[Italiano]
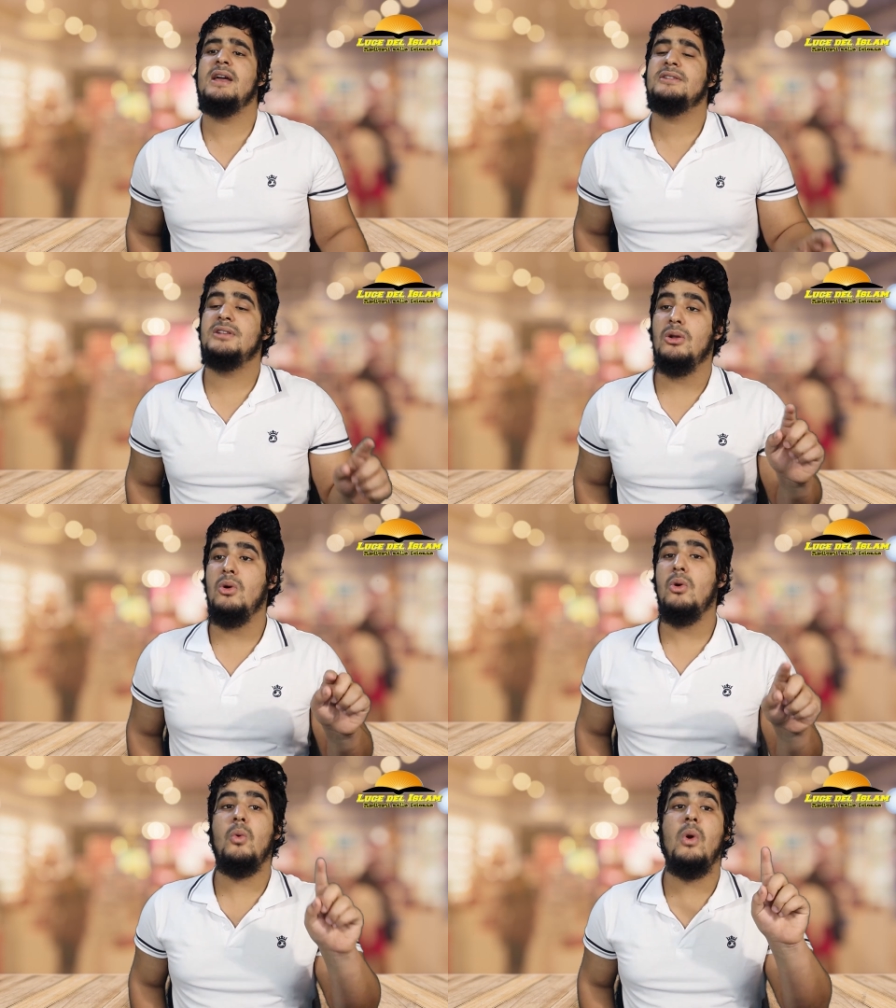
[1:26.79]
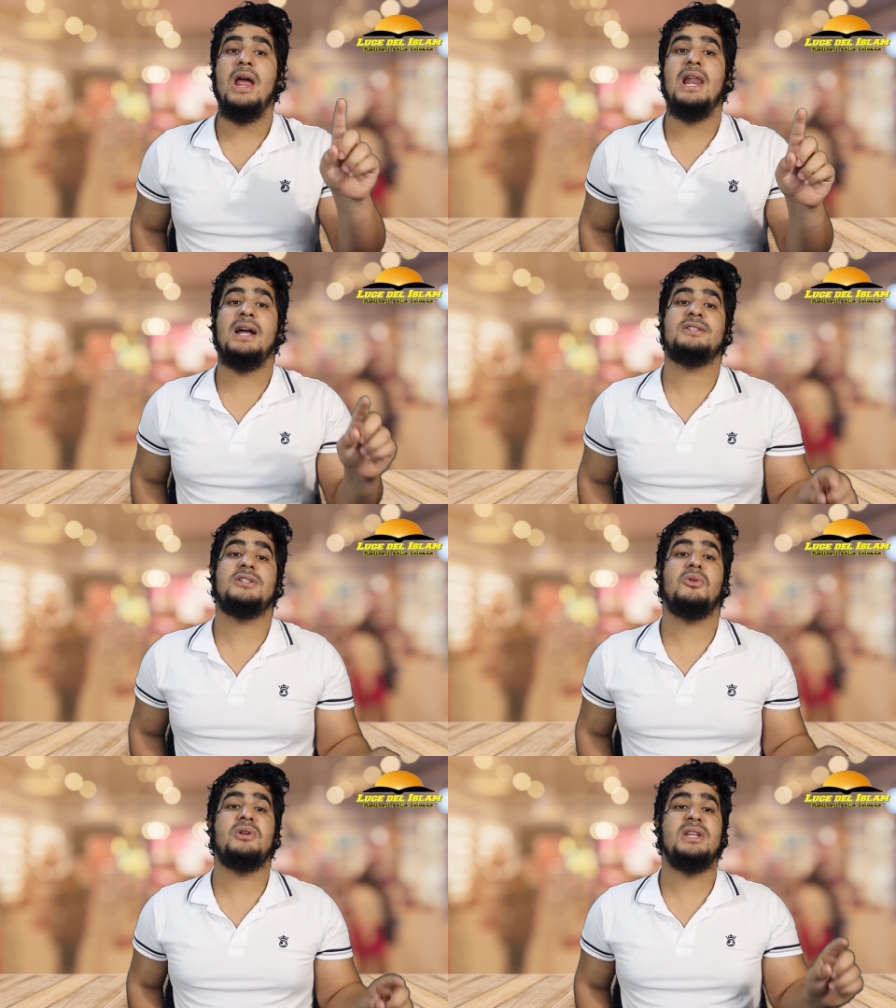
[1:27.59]
se non quelle
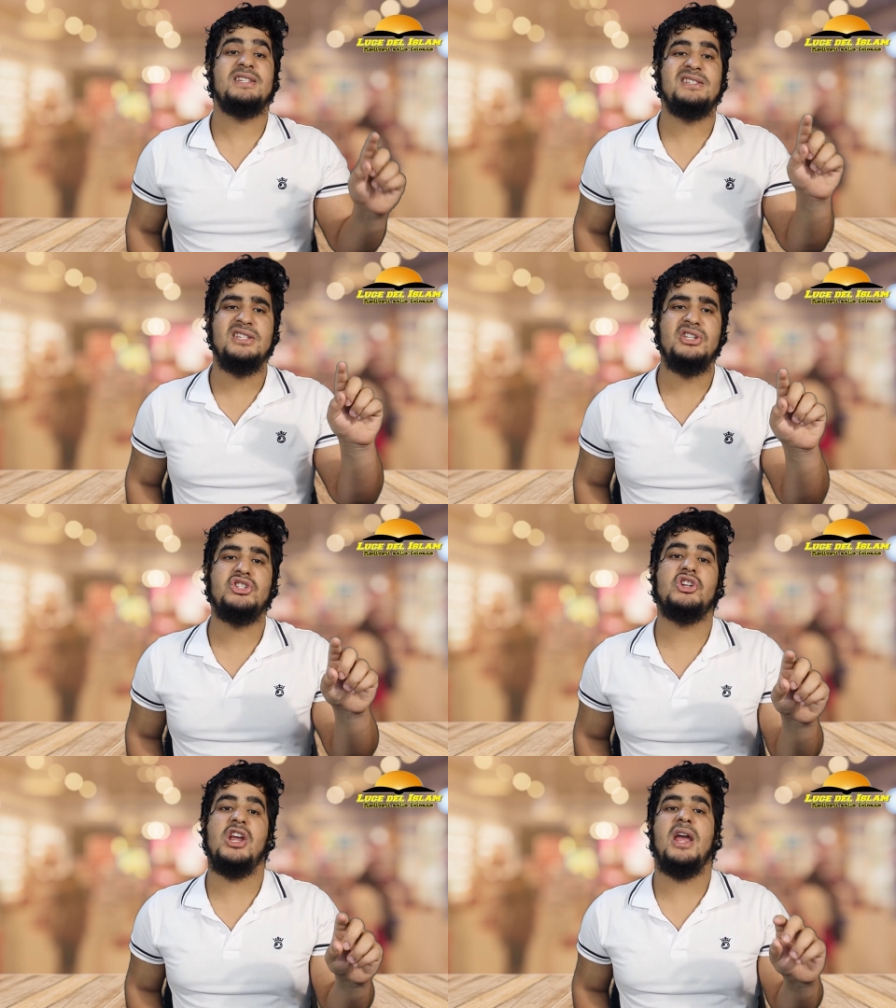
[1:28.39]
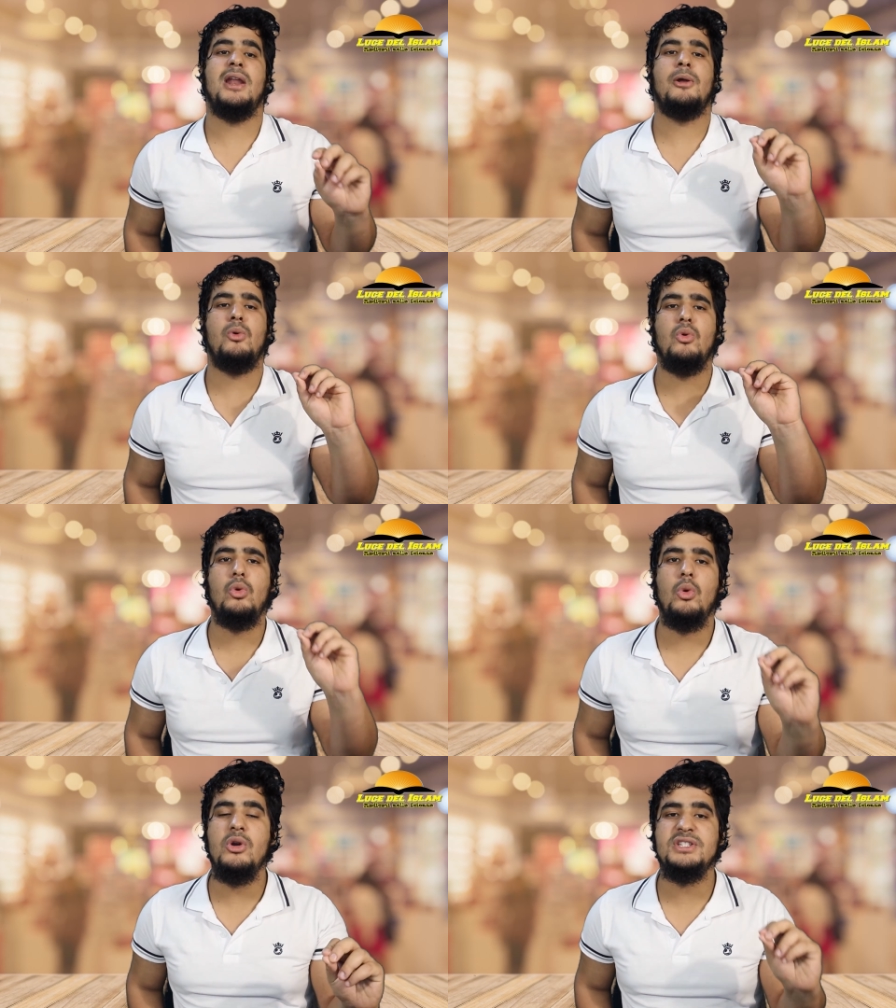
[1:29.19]
azioni sincere
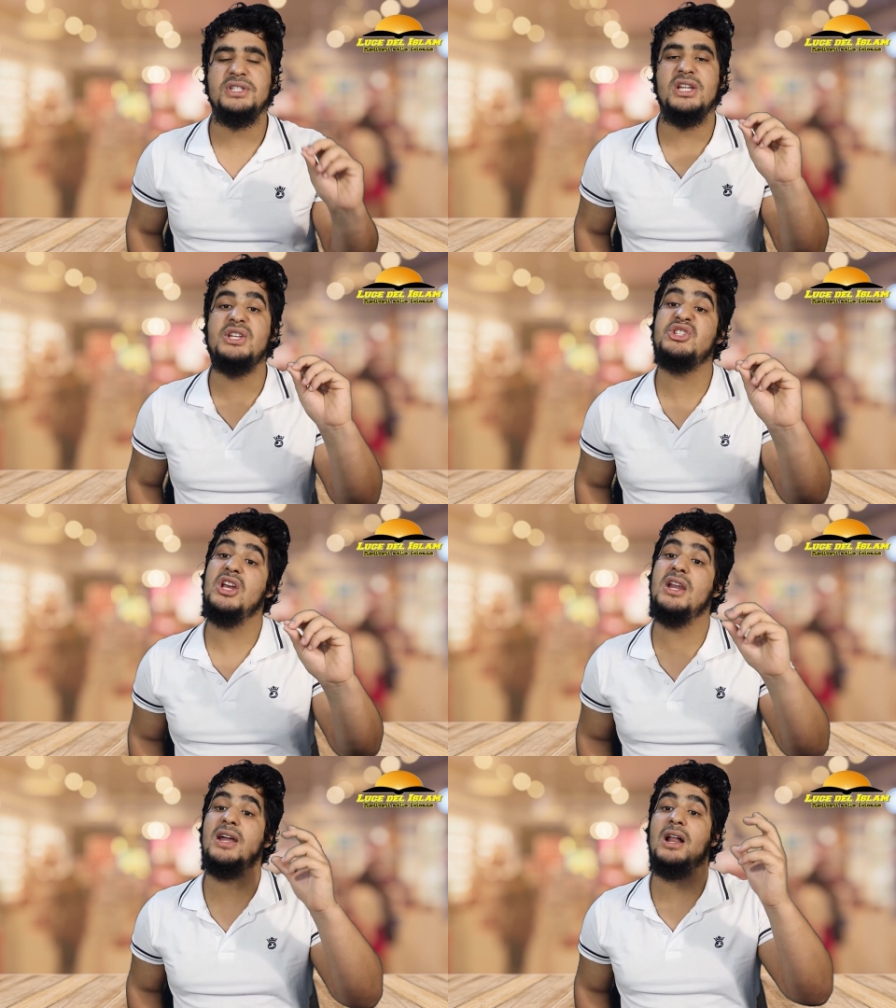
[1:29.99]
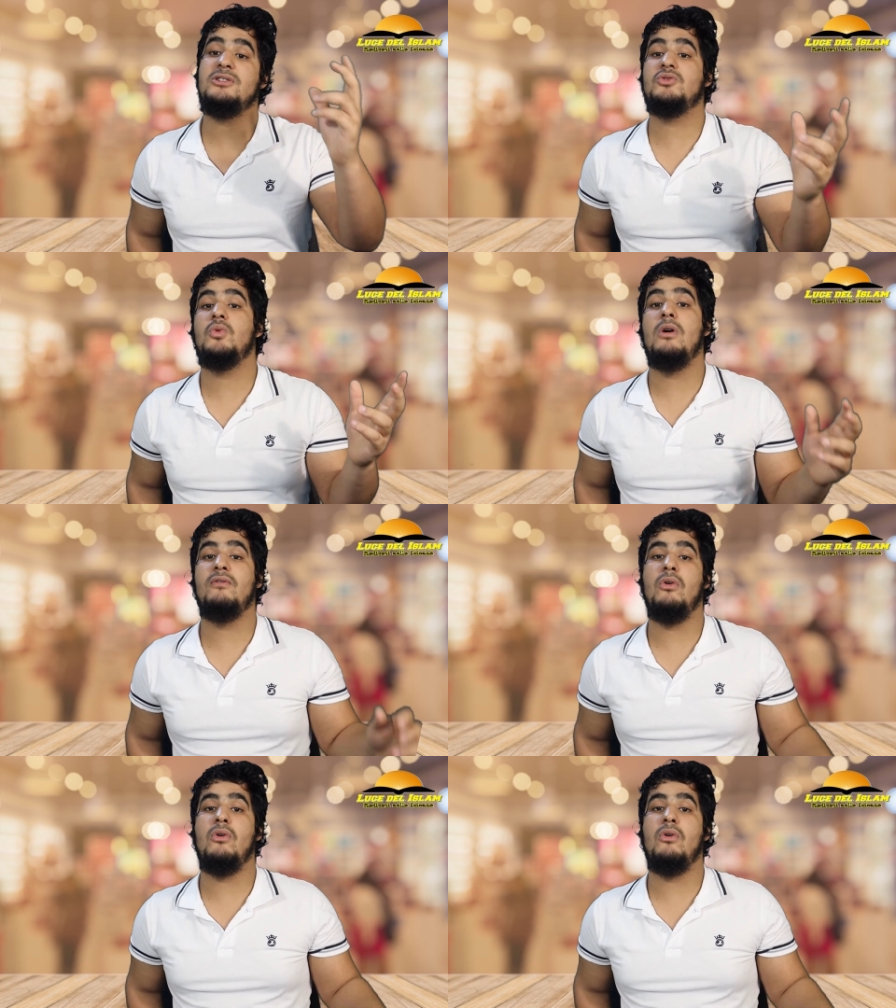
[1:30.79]
con cui si ricerca il suo